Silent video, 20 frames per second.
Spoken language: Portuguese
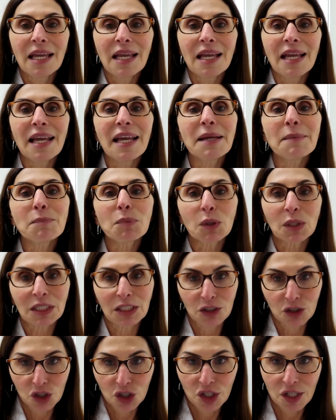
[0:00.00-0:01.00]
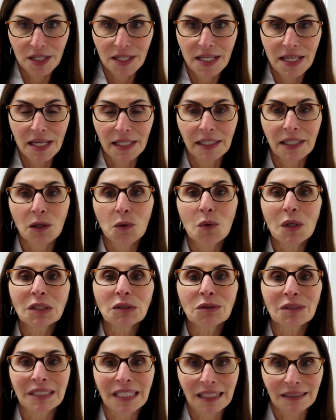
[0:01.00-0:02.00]
É importante dizer que,
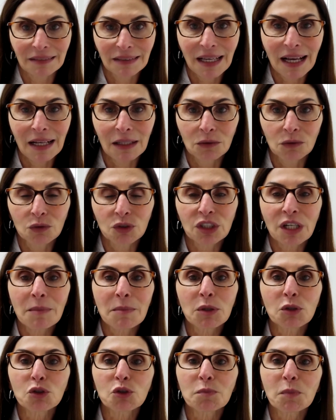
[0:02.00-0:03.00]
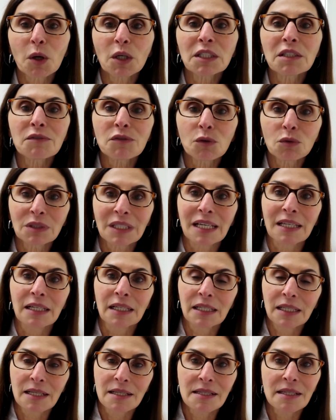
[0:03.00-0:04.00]
quando tratado, os cabelos podem voltar
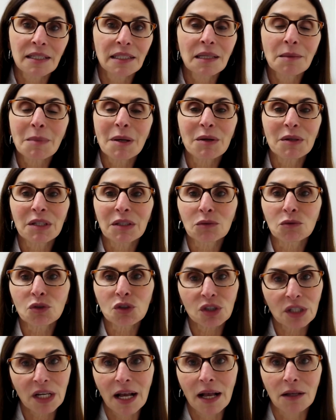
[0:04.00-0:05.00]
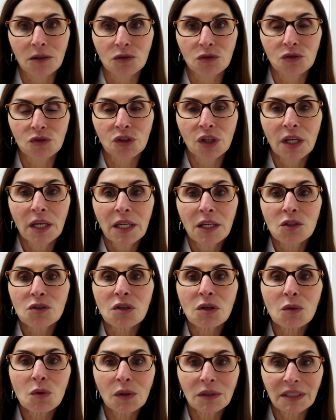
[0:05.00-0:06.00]
a crescer na maioria dos casos.
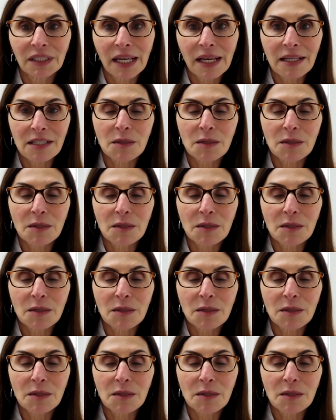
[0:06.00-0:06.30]
Isso acontece